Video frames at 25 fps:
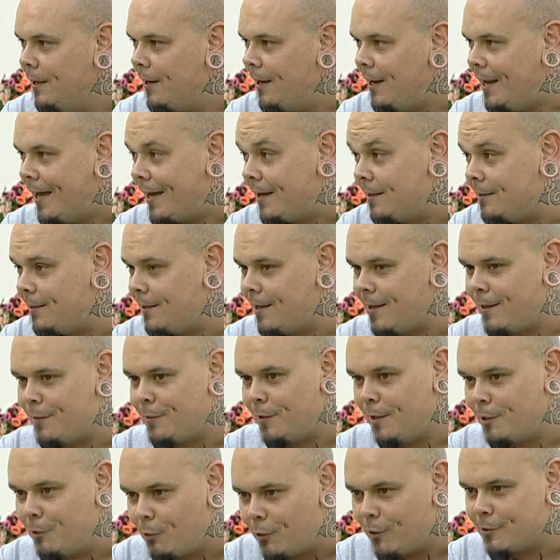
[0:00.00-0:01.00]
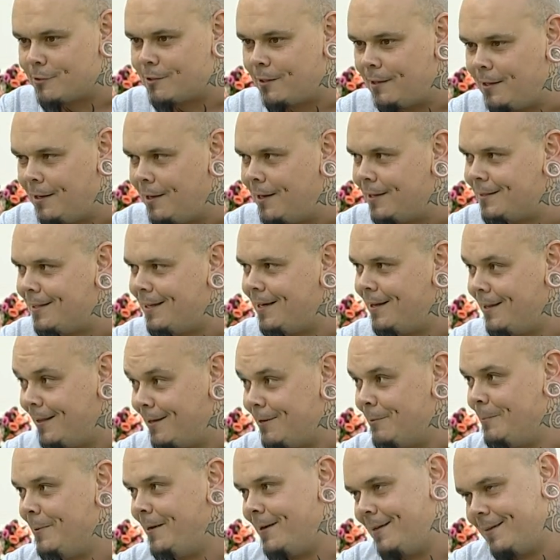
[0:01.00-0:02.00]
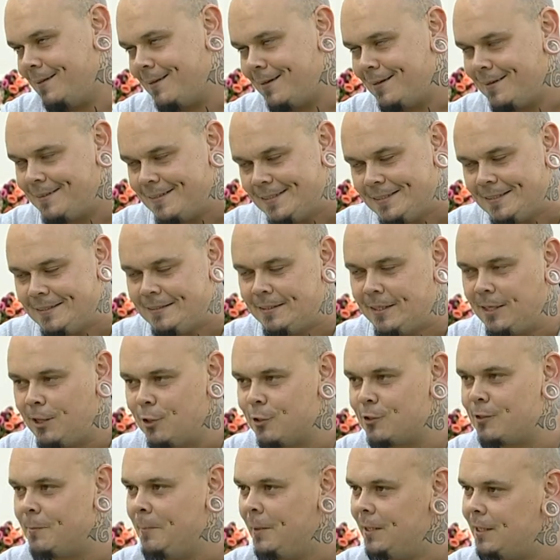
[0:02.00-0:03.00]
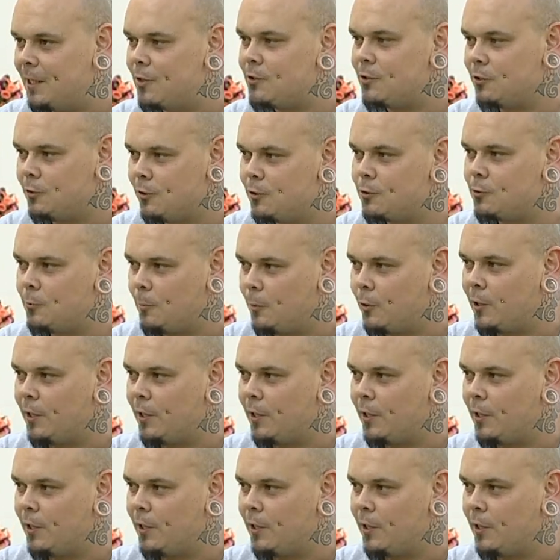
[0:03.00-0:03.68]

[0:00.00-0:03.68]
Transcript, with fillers: La gente ya decía, yo quiero salir en la tele. digo, mira, entre los invitados y todo estuvo